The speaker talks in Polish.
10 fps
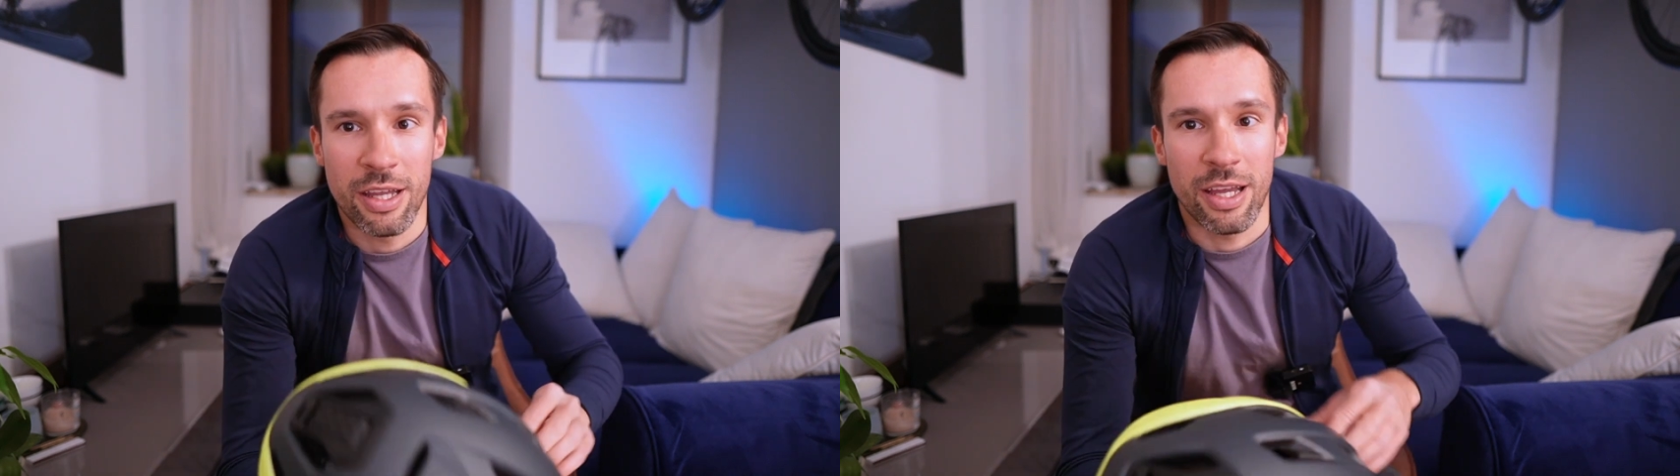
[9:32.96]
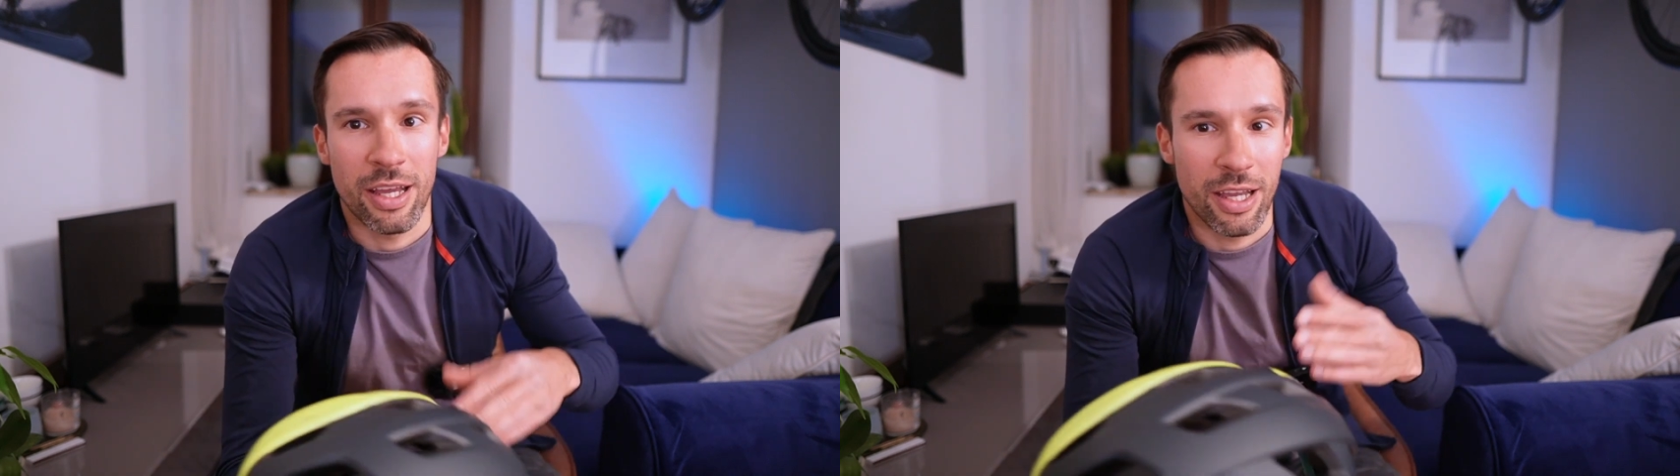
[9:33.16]

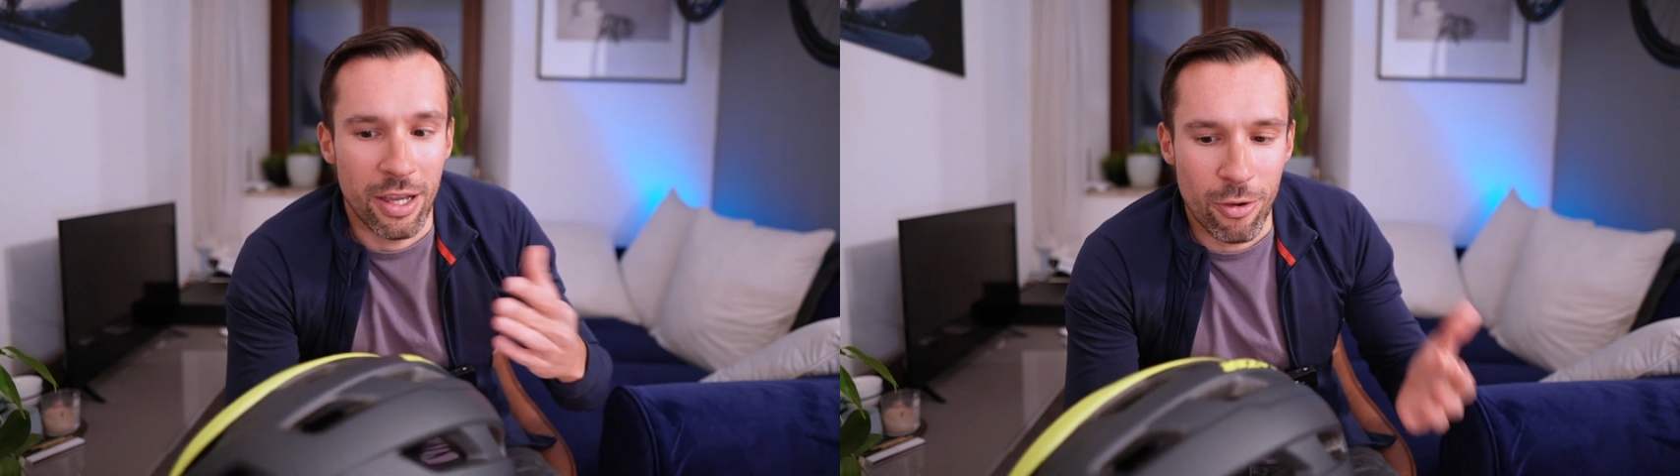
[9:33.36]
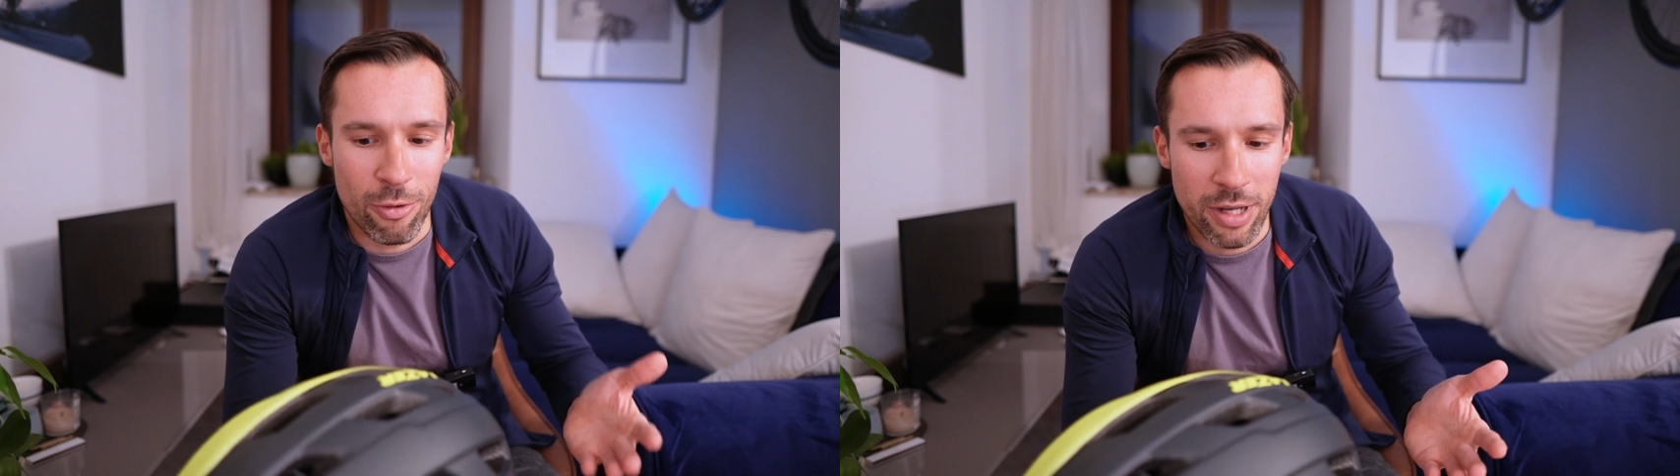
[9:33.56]

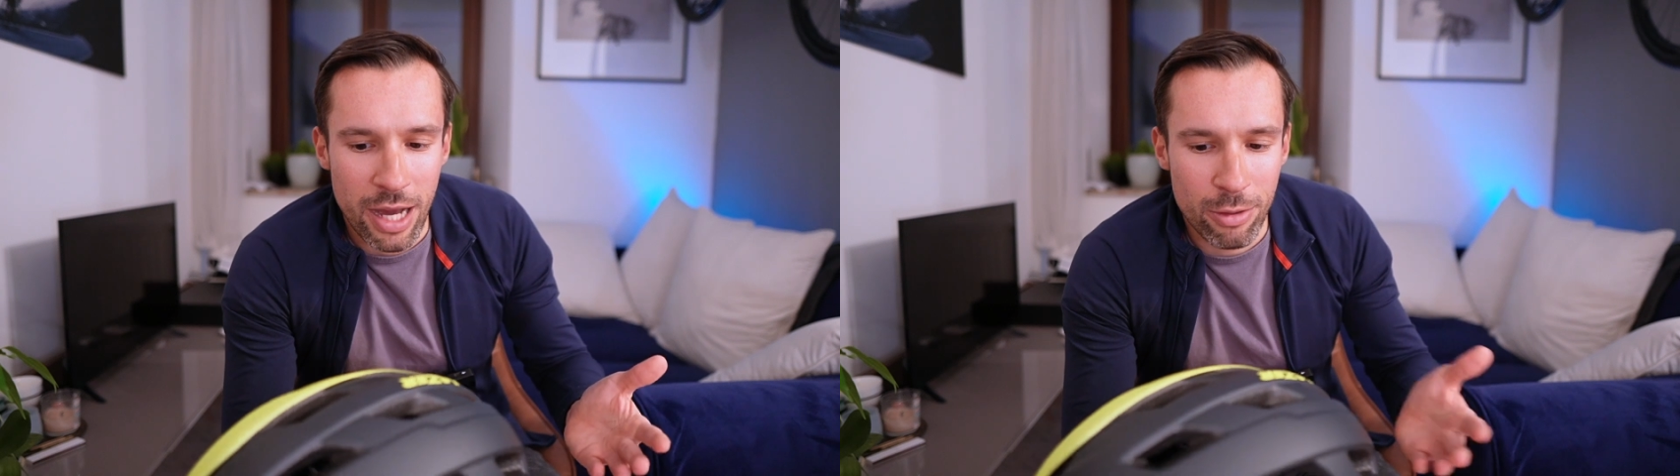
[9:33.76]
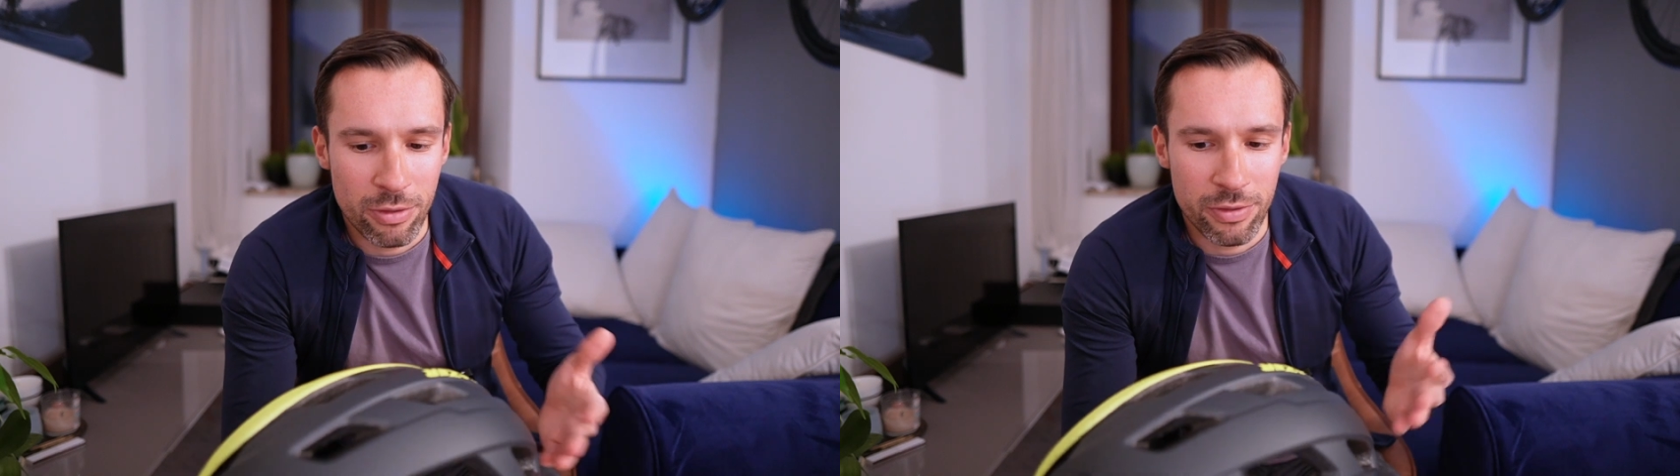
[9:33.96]
e,
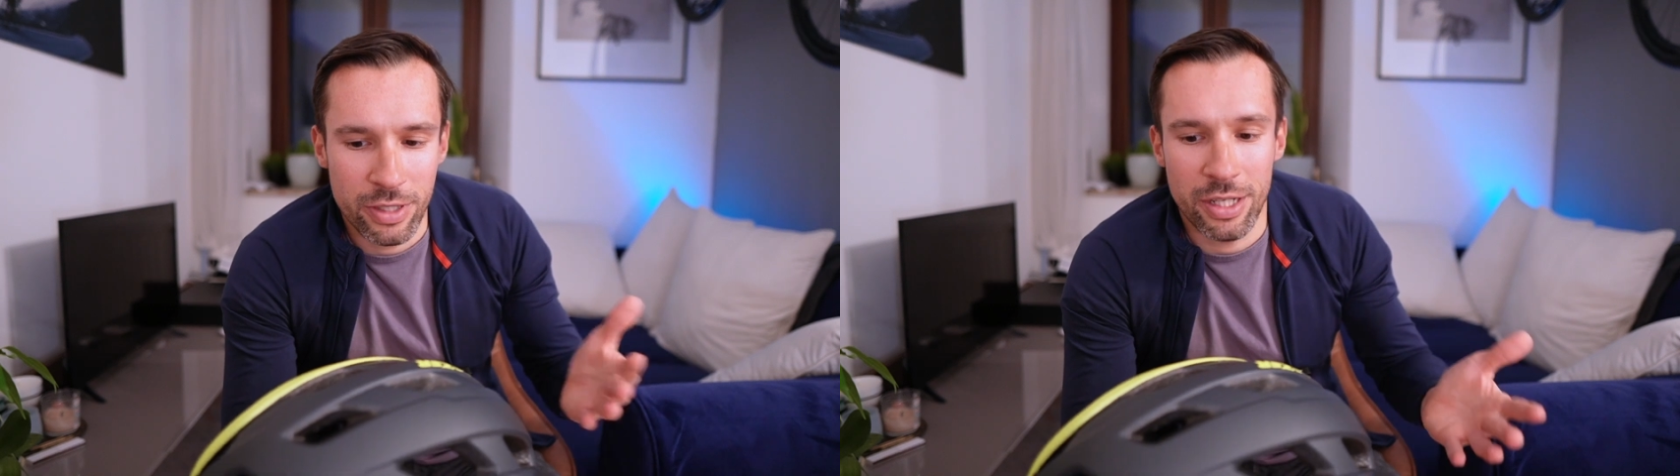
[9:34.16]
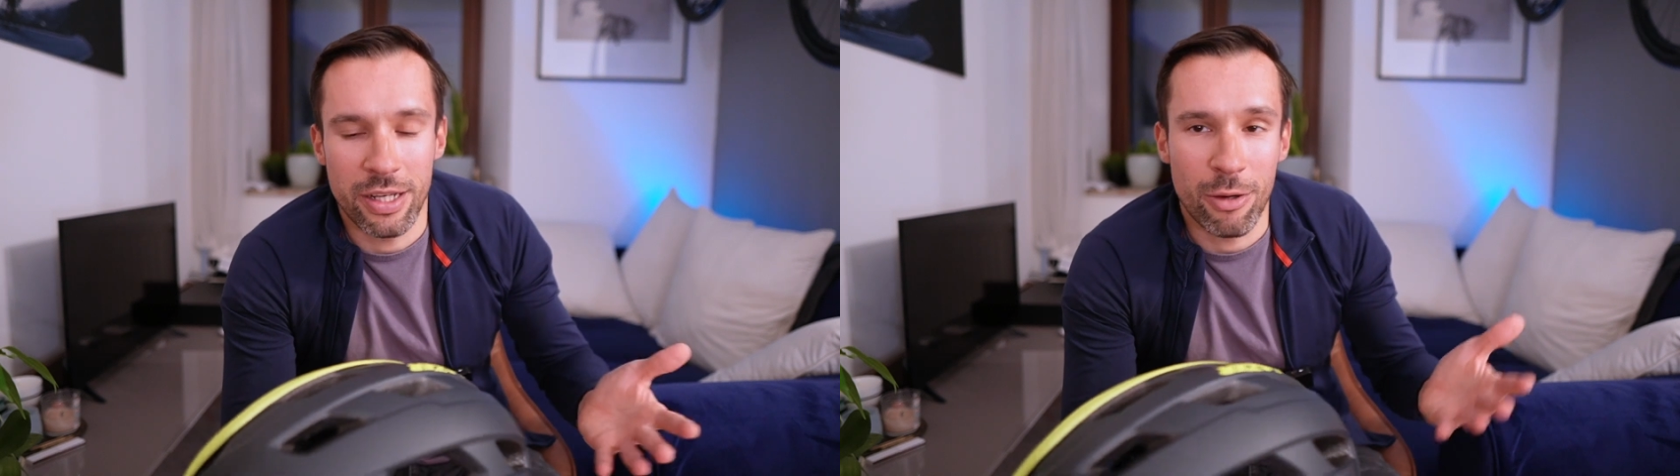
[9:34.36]
okularów.
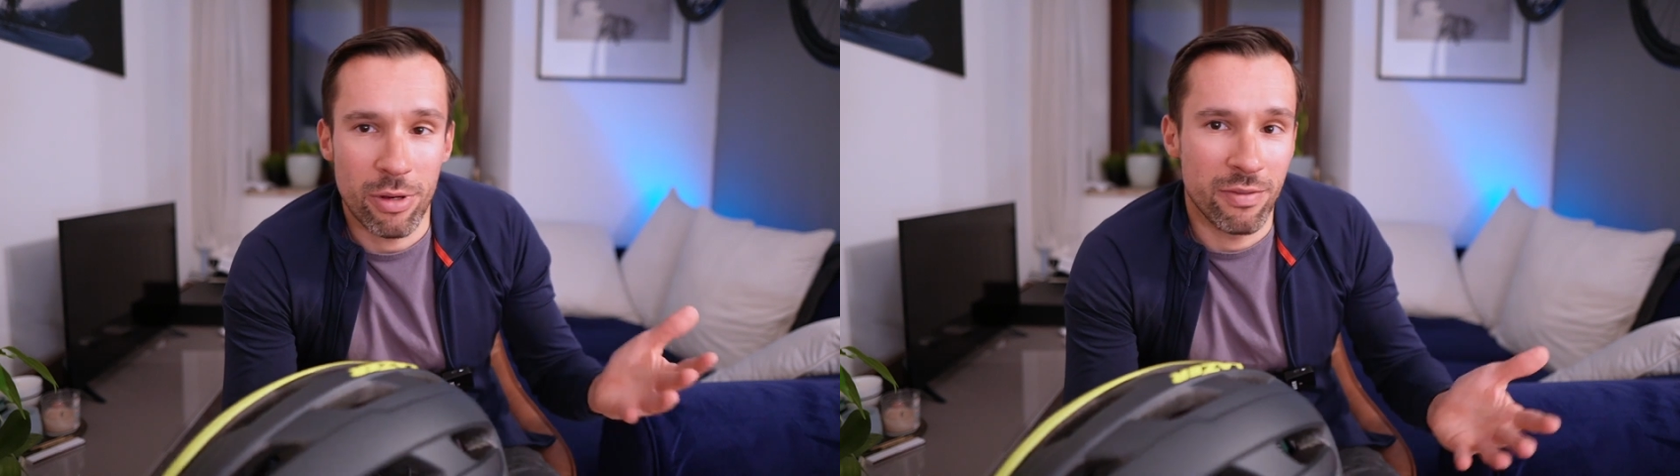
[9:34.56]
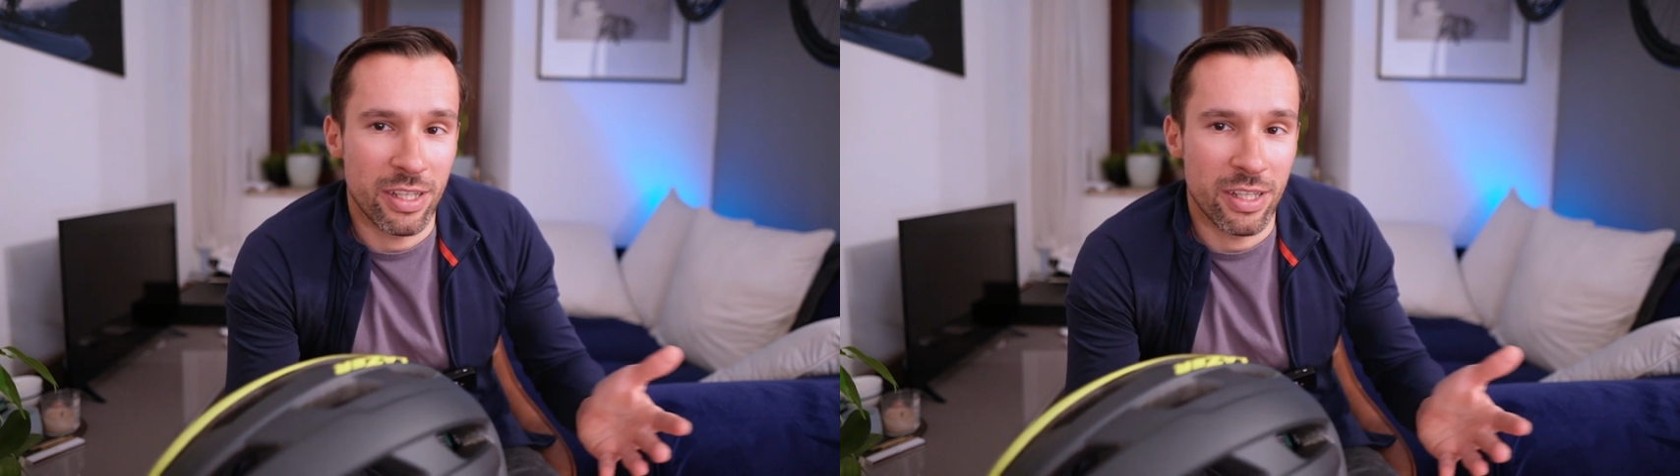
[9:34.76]
Jeżeli akurat